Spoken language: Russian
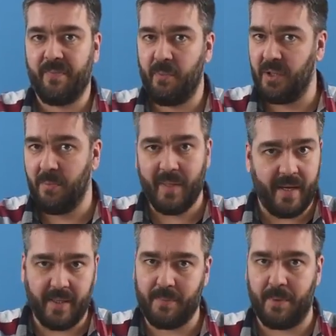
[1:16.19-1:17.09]
Притом на
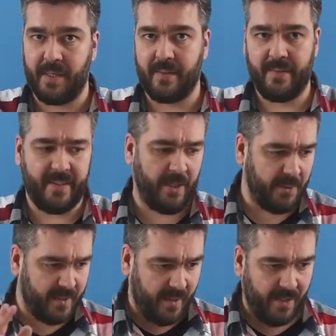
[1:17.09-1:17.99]
Алиэкспресс не
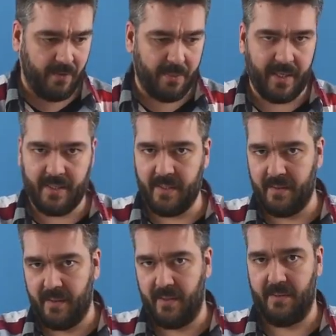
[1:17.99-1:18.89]
какой-то левый магазин,
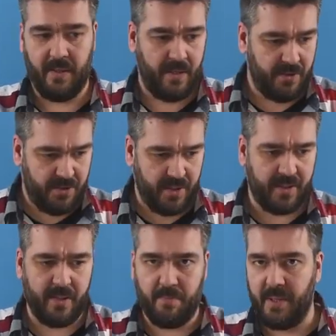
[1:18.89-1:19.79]
а
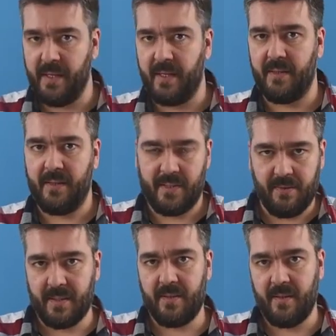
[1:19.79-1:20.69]
чистый, приятный,
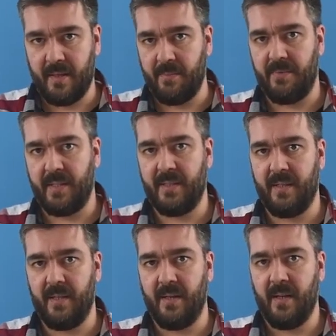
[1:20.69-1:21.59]
известный нам в
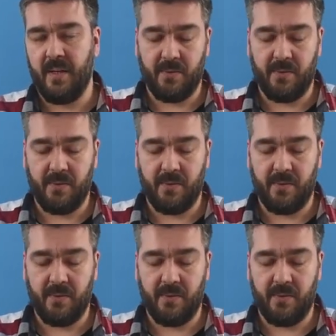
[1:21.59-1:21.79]
России,